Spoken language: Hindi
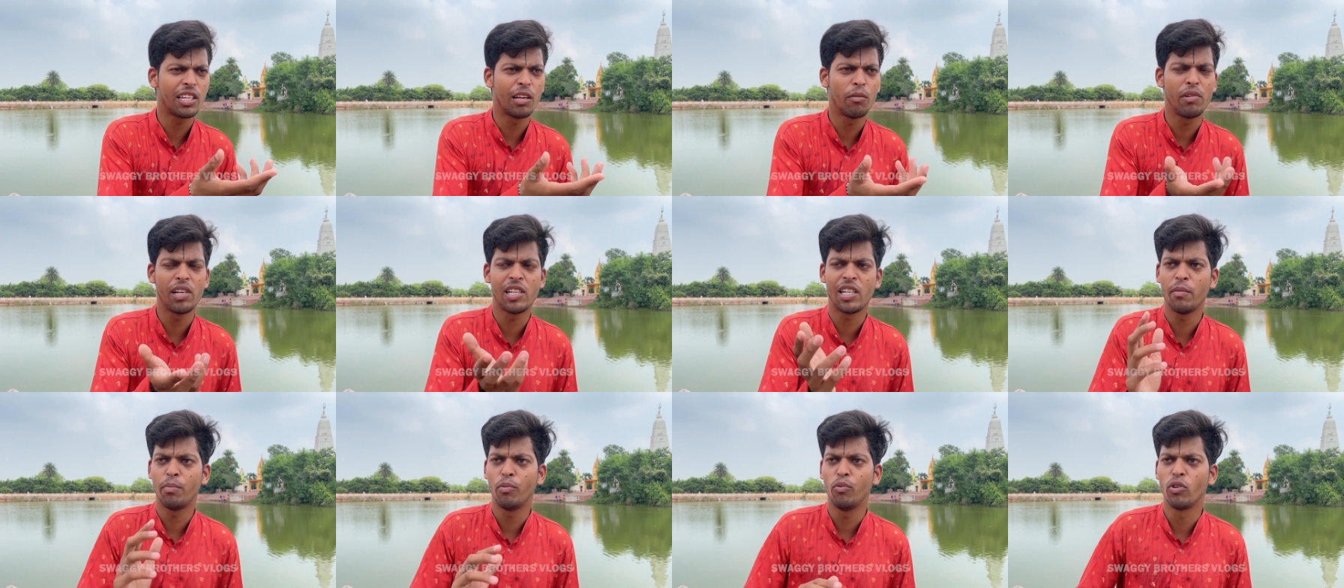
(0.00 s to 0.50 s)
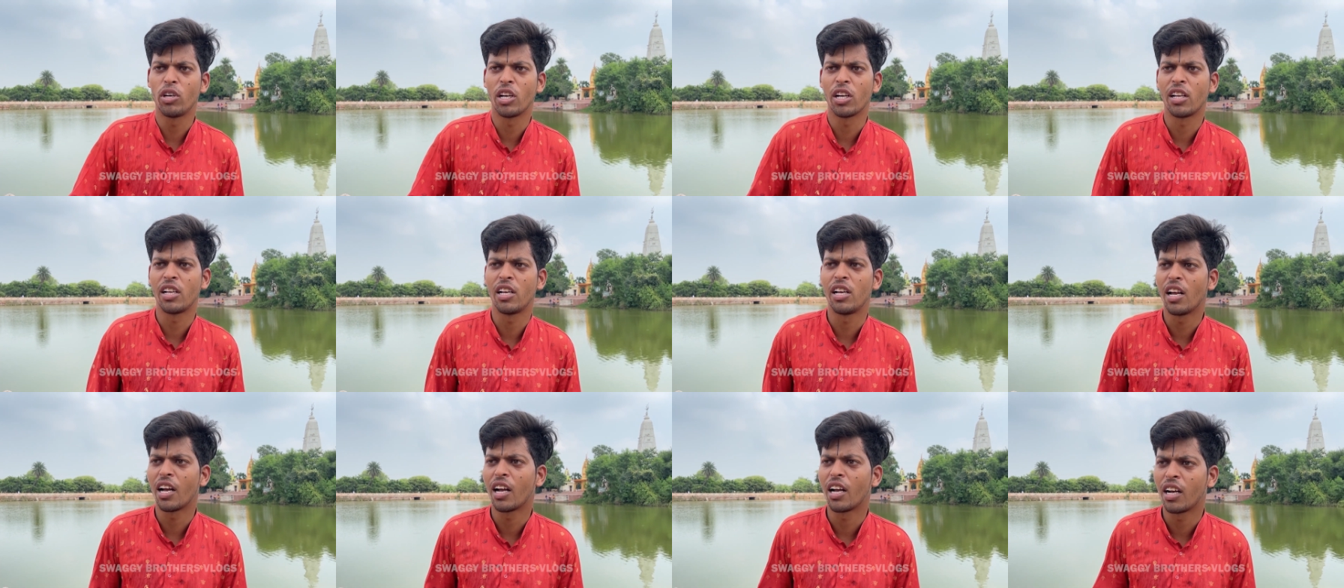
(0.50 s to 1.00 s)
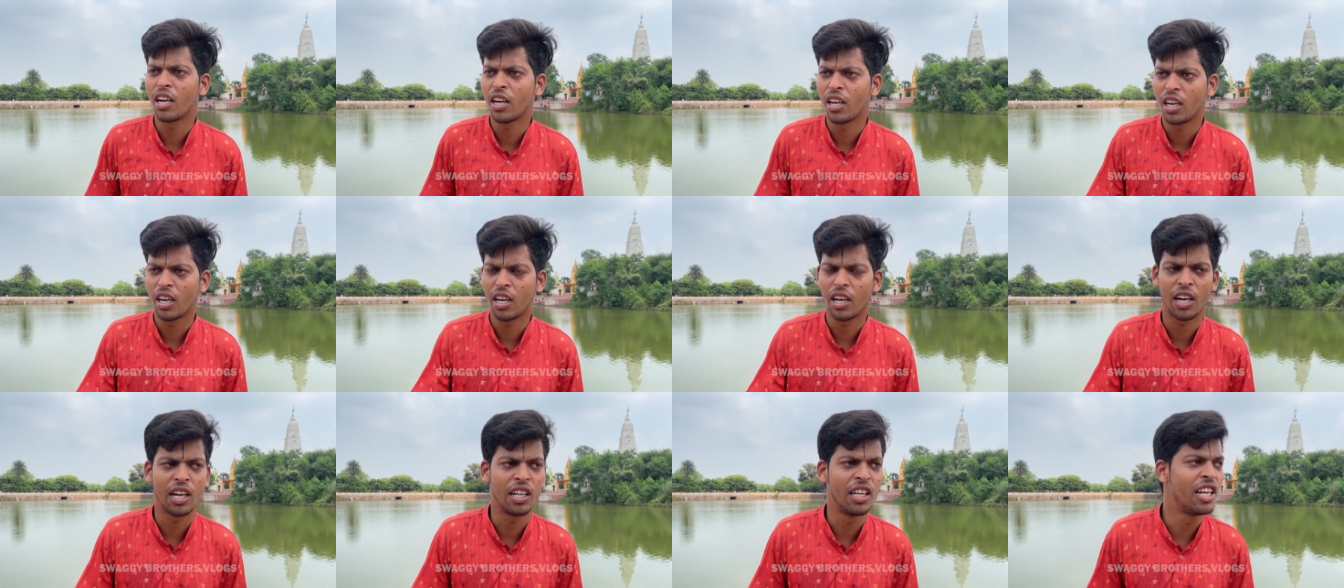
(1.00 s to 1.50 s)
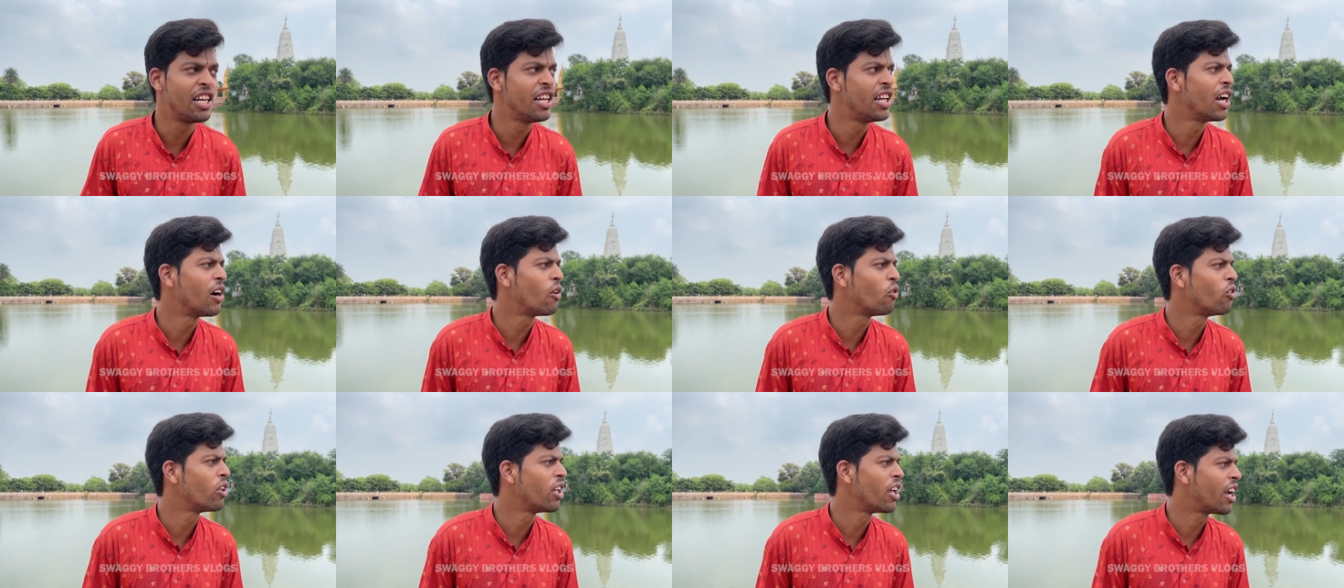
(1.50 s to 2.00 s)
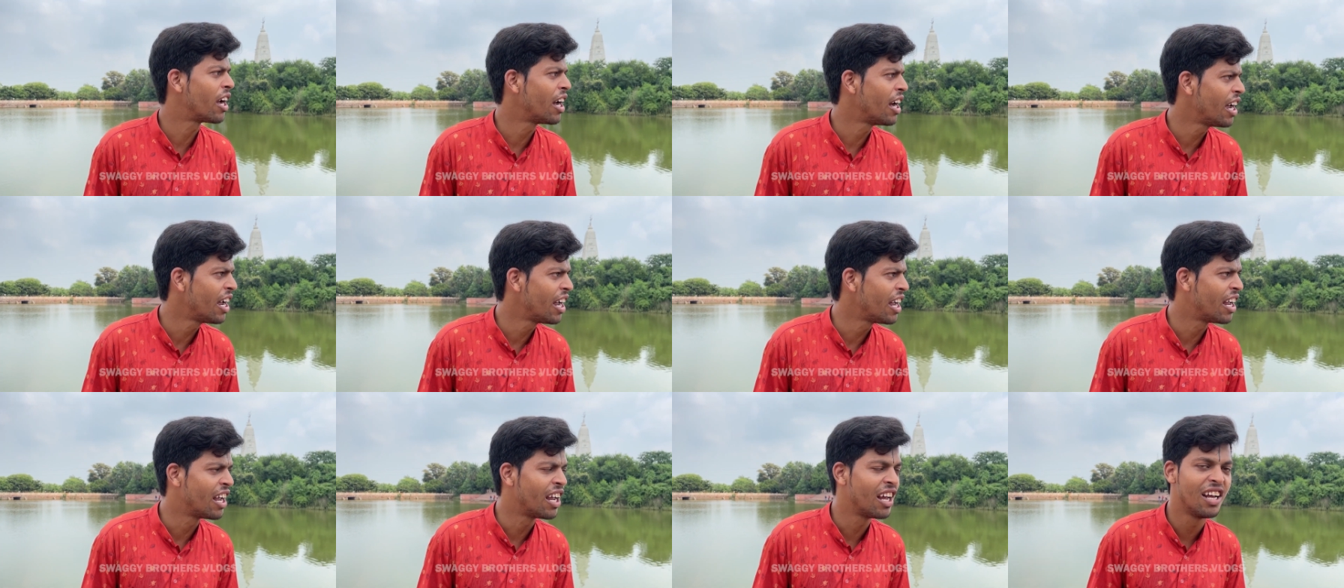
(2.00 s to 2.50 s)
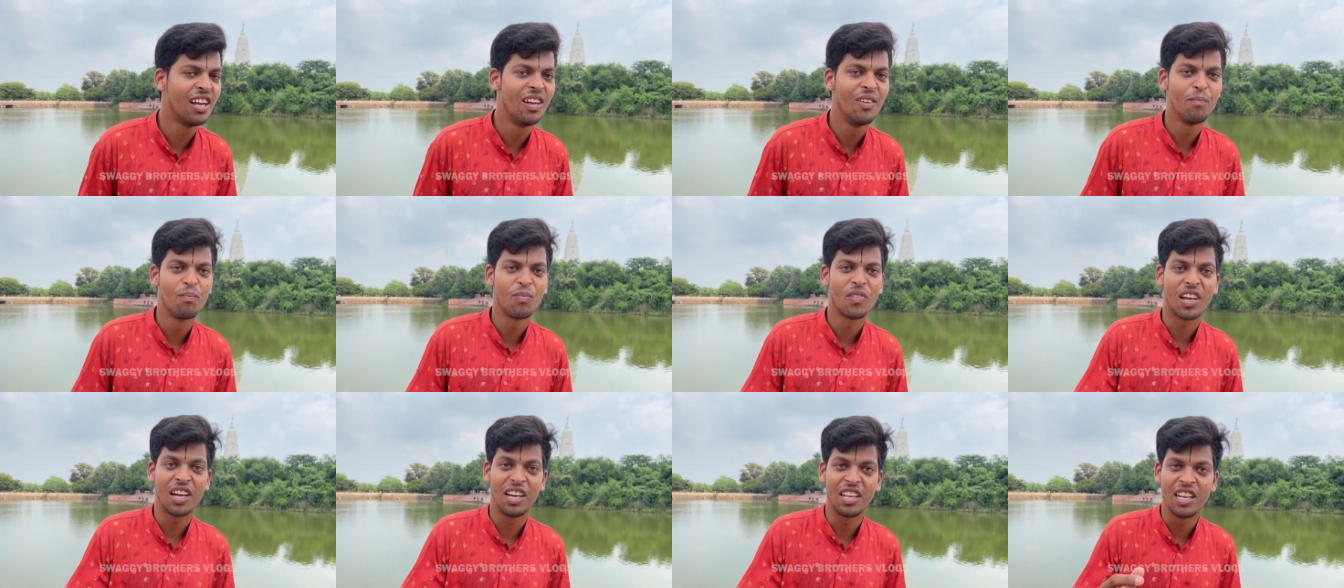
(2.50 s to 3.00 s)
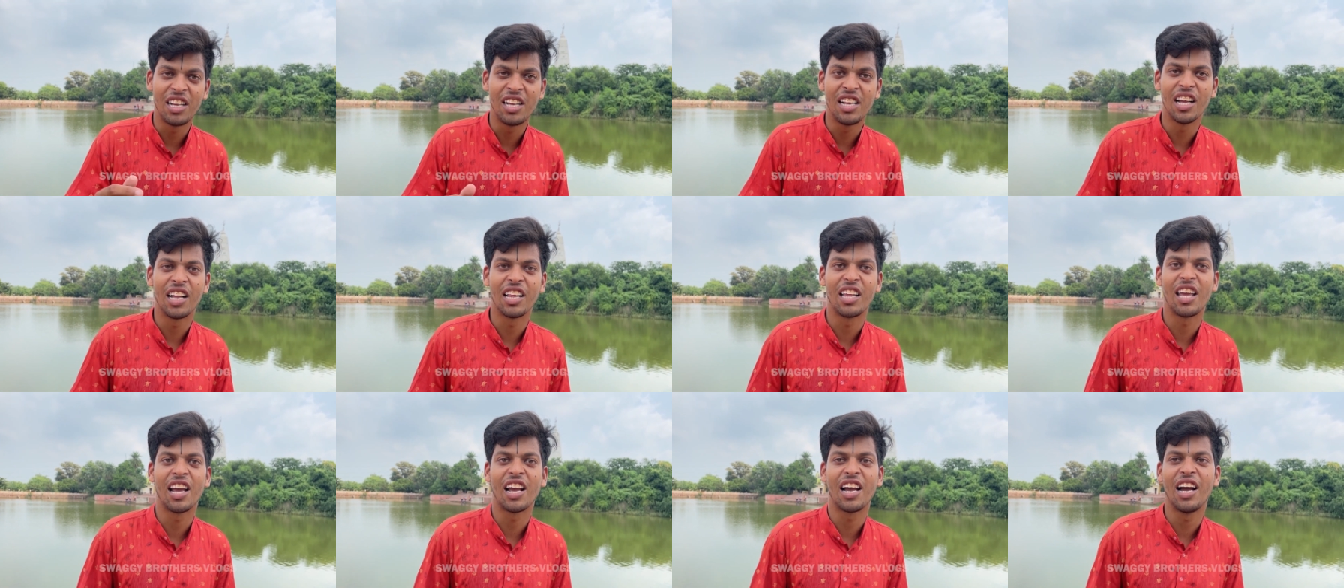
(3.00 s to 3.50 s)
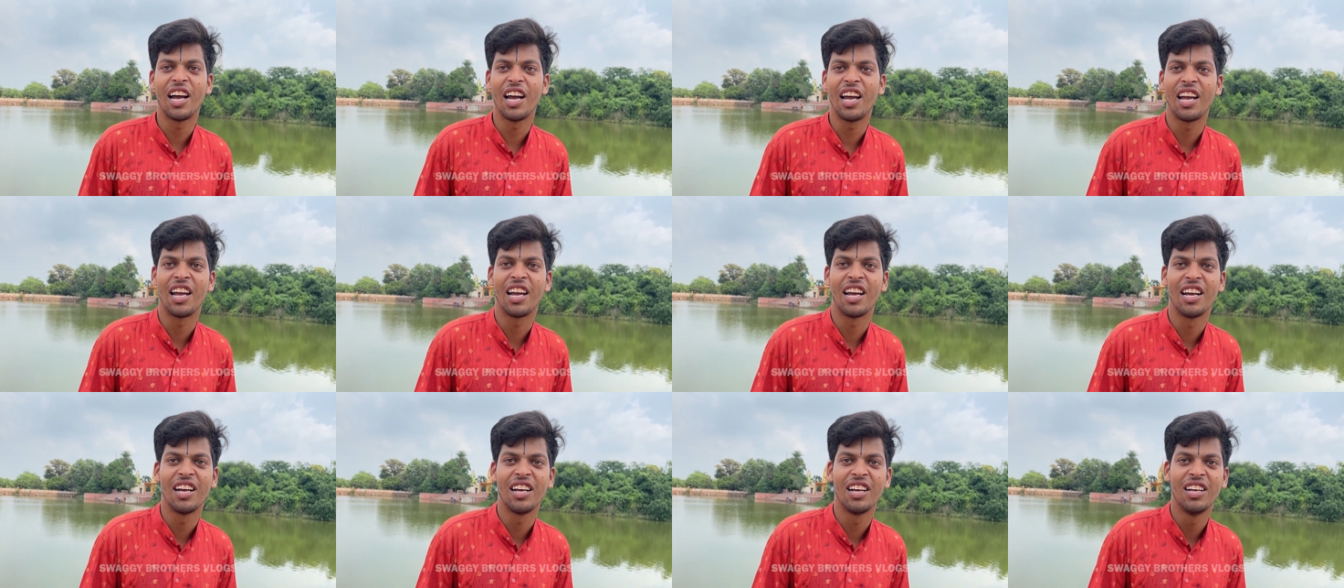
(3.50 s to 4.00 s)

सभी से रहे भैया कन्हैया को देखा है कन्हैया देखा है